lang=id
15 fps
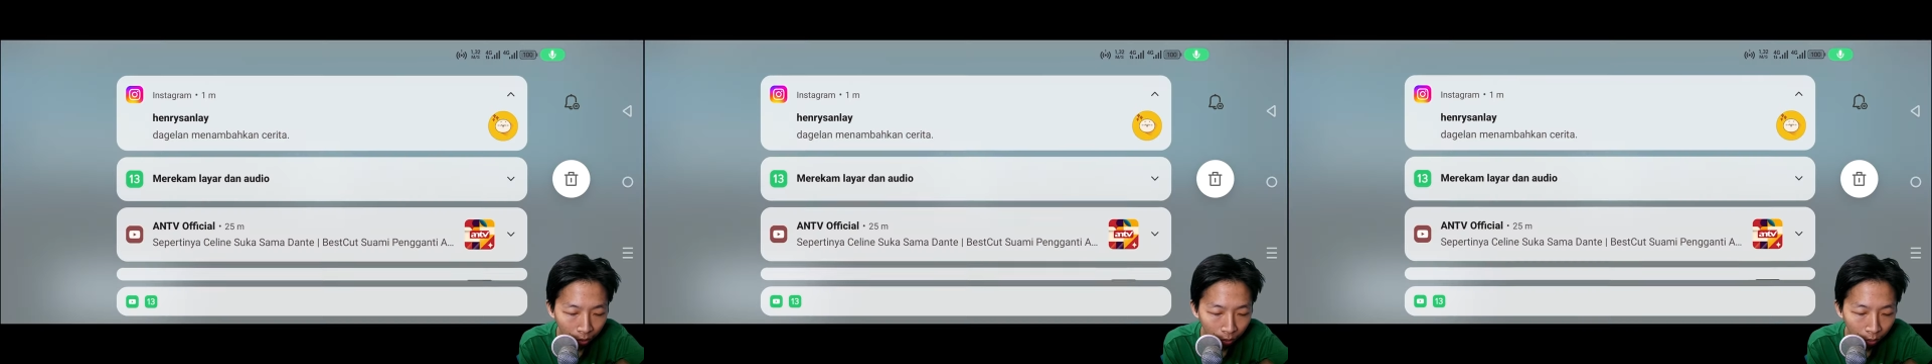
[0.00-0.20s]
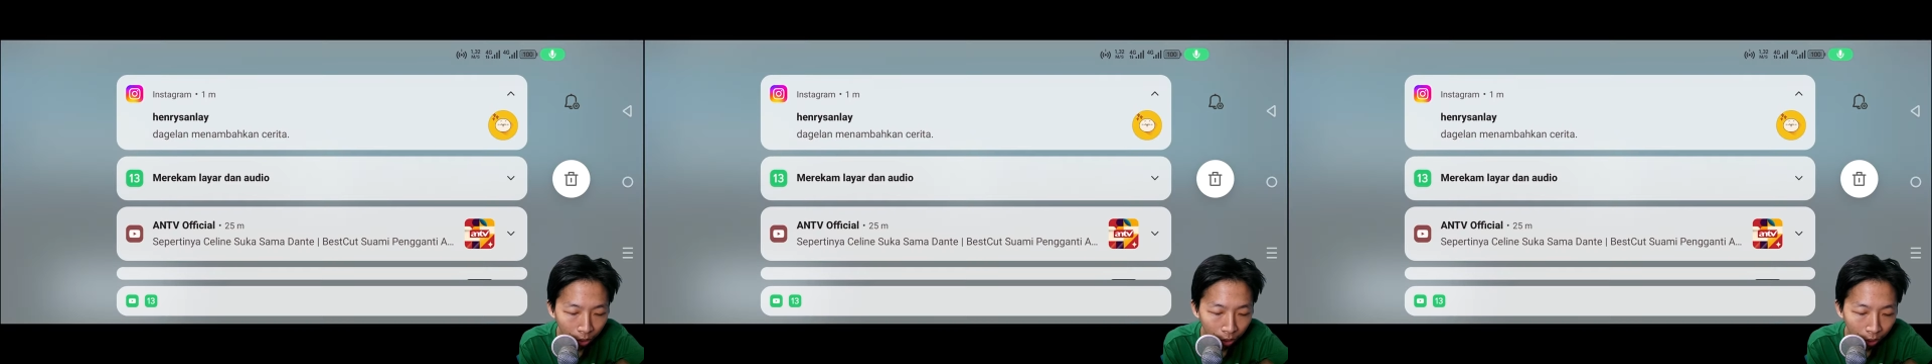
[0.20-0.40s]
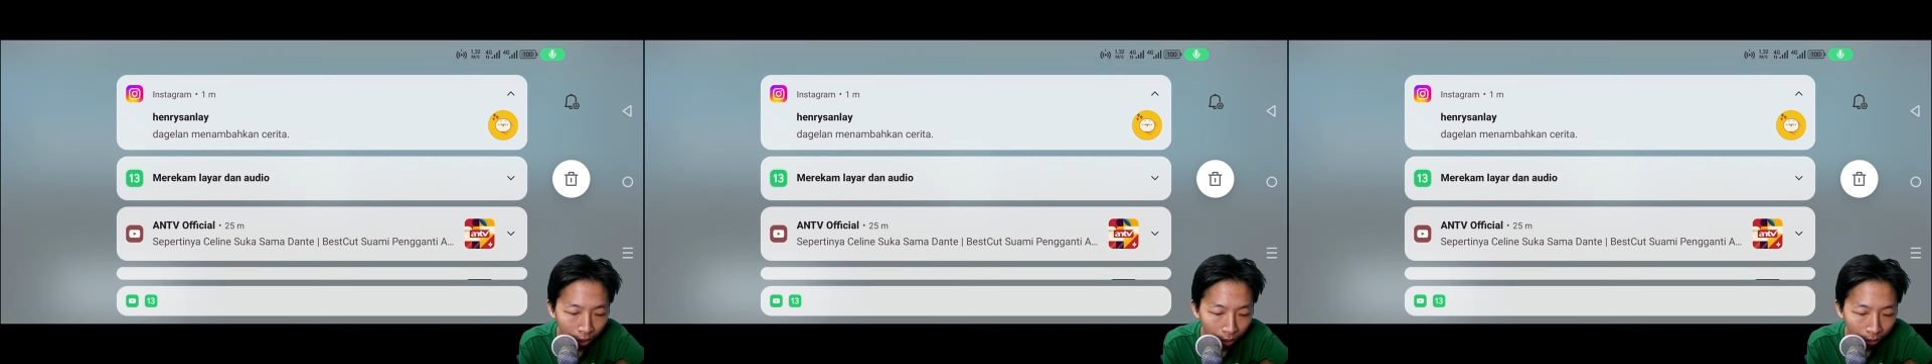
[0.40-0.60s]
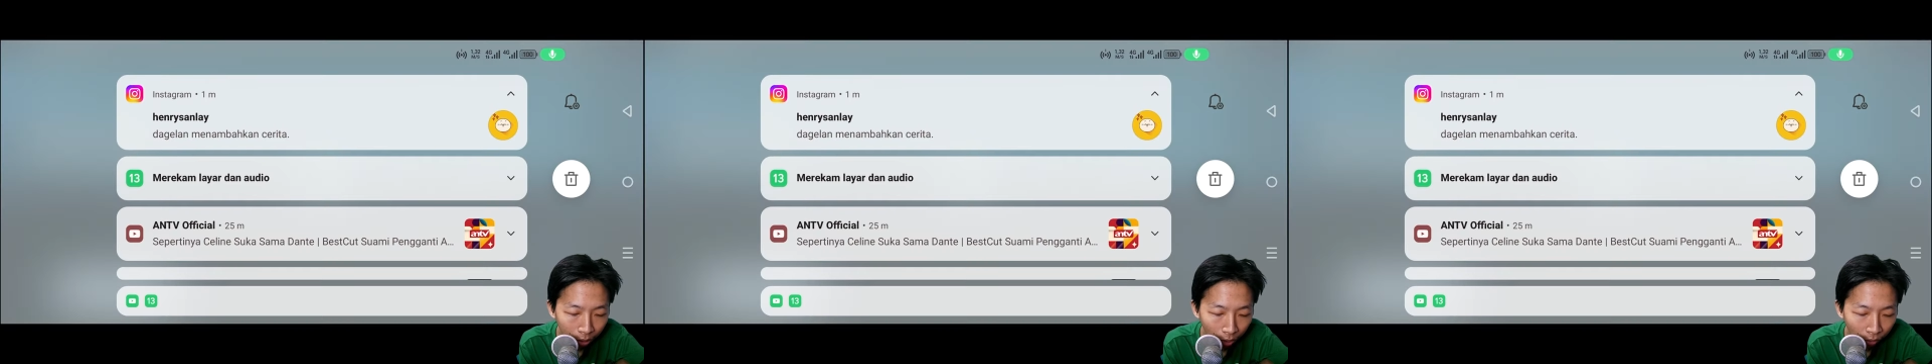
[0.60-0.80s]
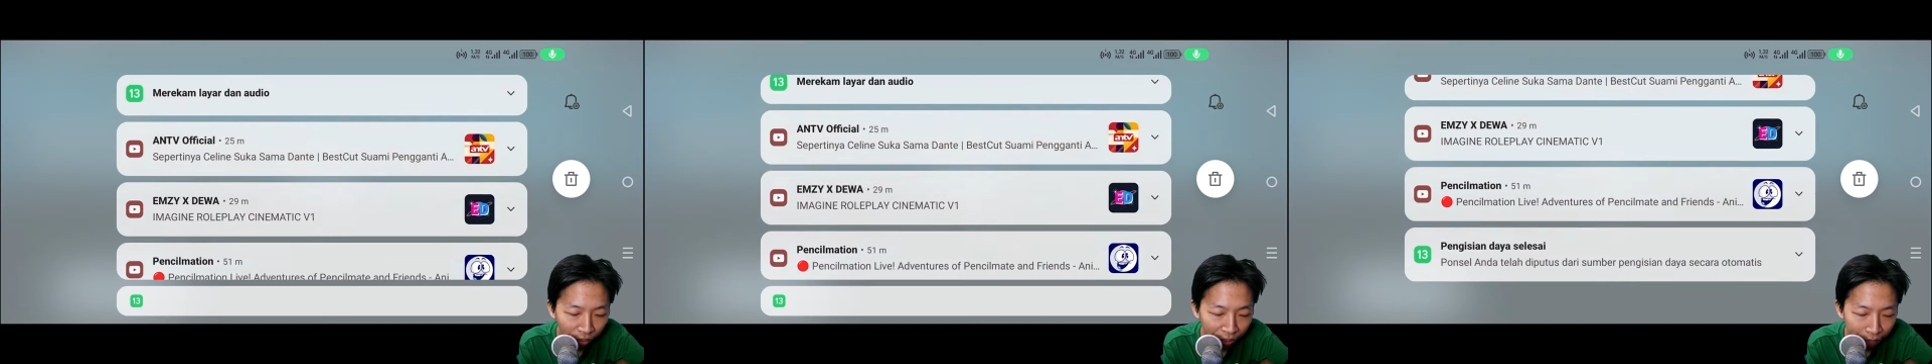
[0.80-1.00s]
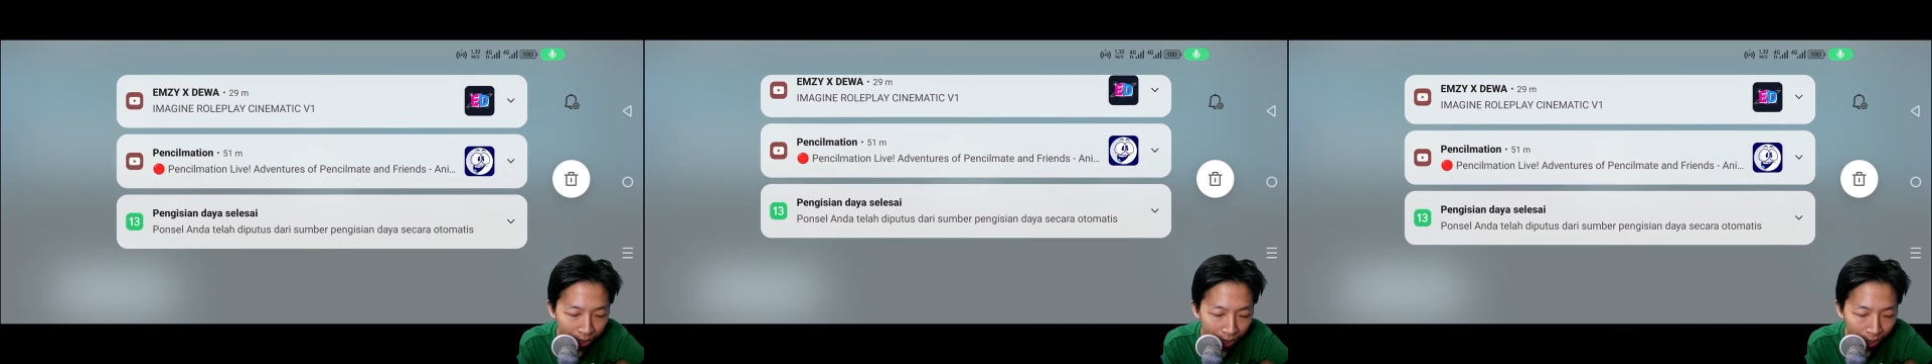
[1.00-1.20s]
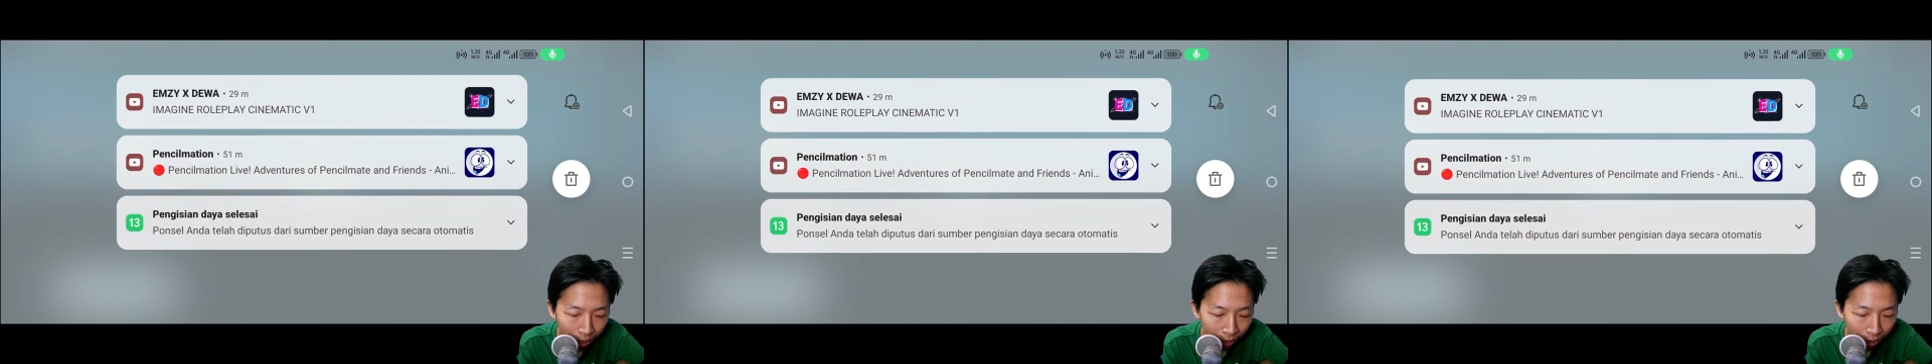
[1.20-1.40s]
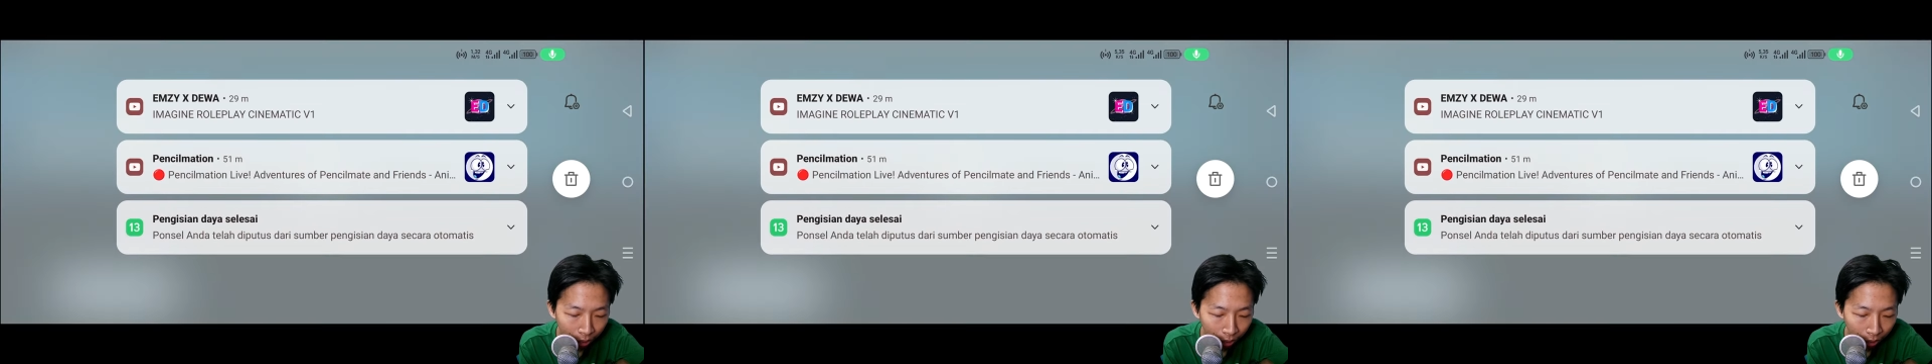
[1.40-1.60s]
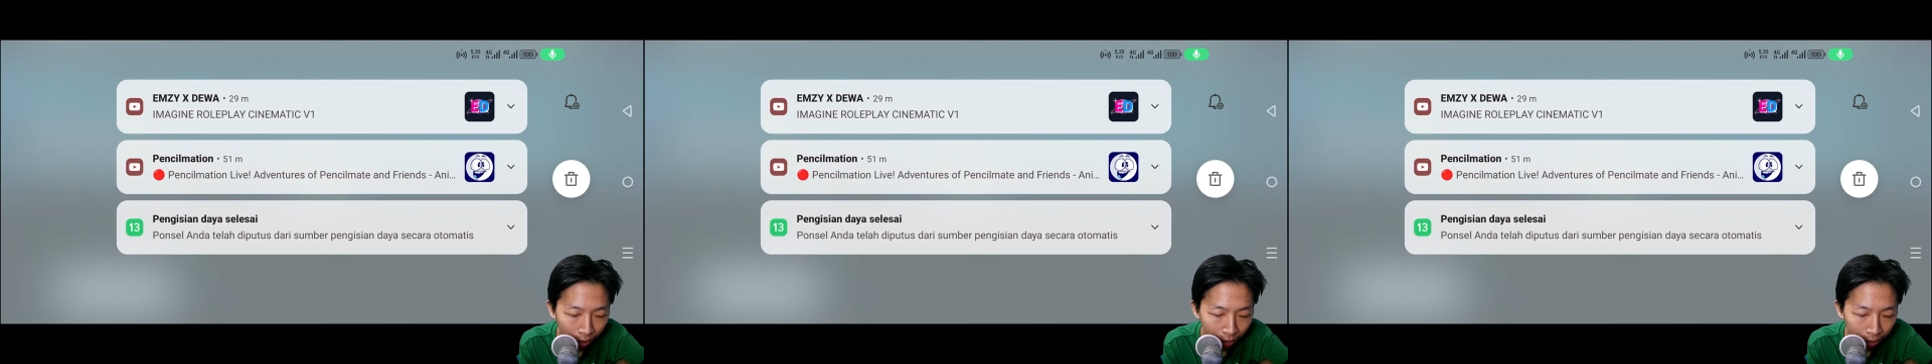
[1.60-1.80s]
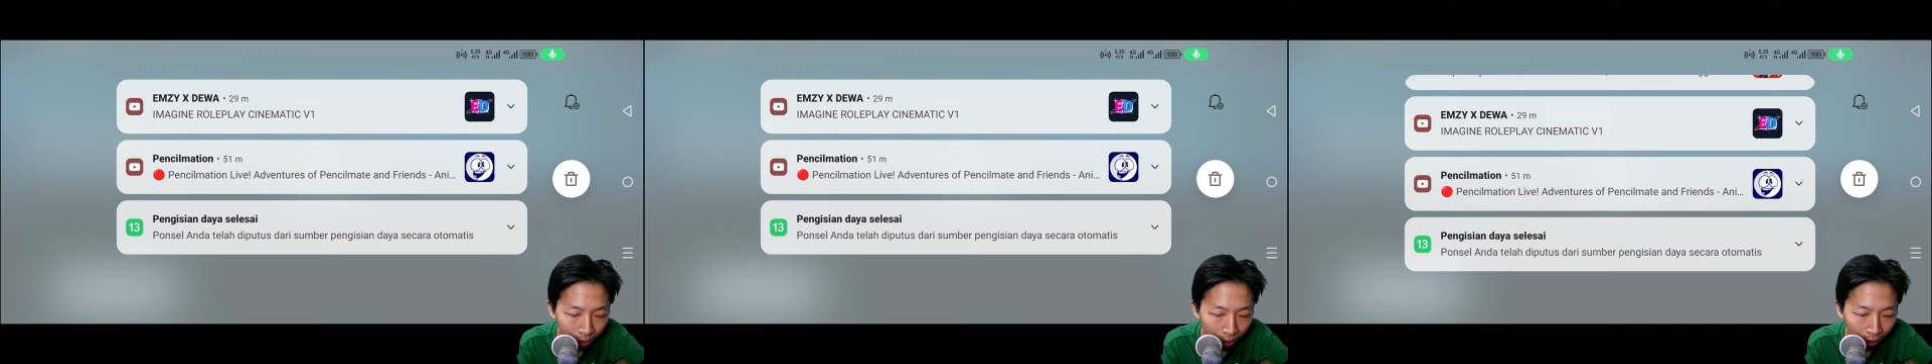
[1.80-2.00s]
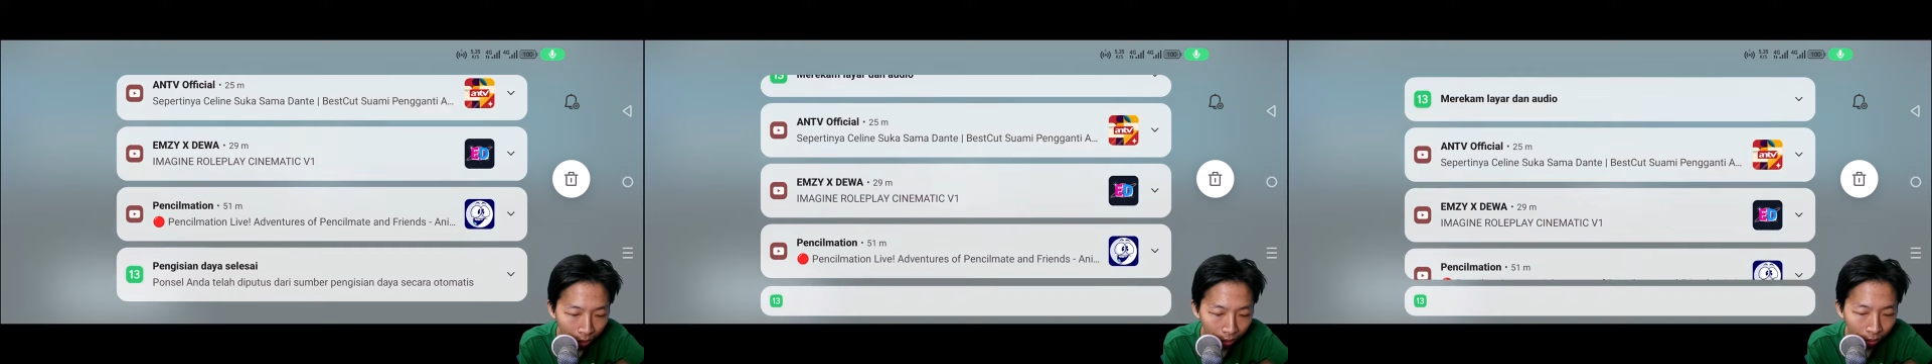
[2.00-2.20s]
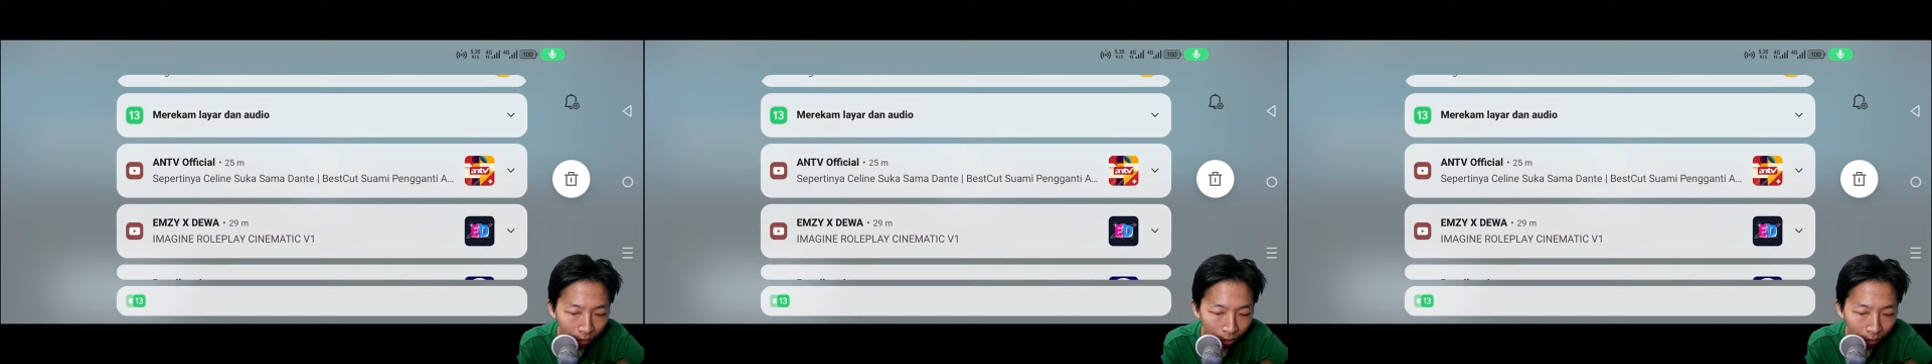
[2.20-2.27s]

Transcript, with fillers: Mungkin atau VPN-nya ya guys ya.